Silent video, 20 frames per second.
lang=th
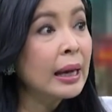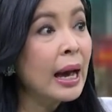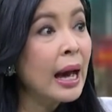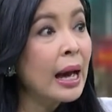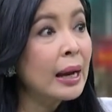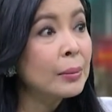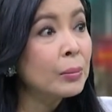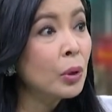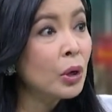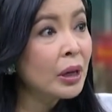
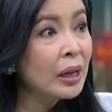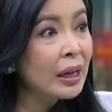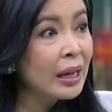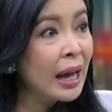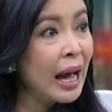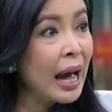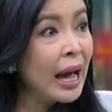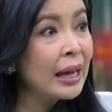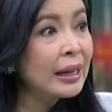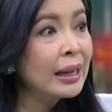การบริ
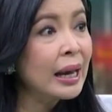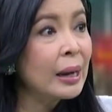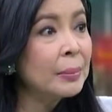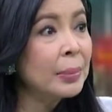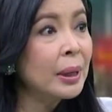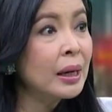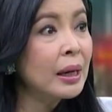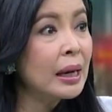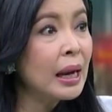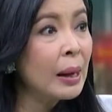การการ
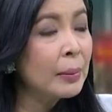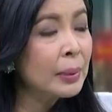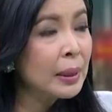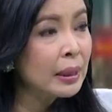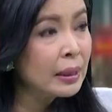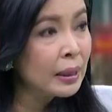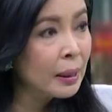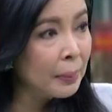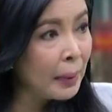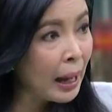พัฒนาผ
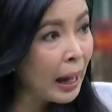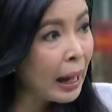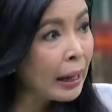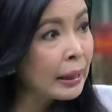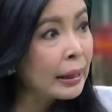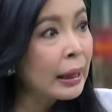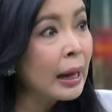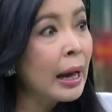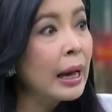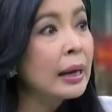ลิตภั
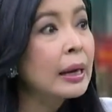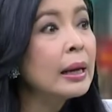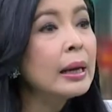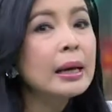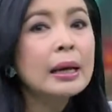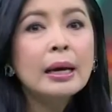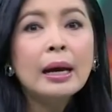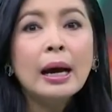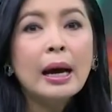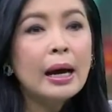ณฑ์การ
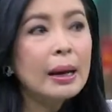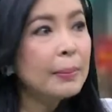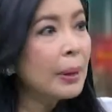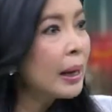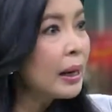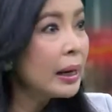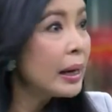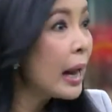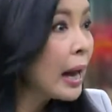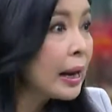
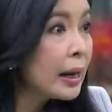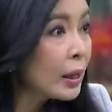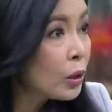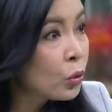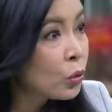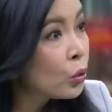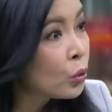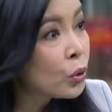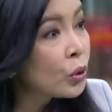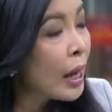พัฒนาอะไร
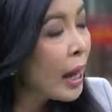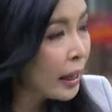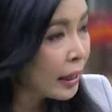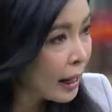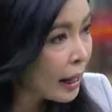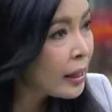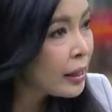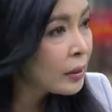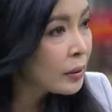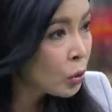ทุกๆอย่างได้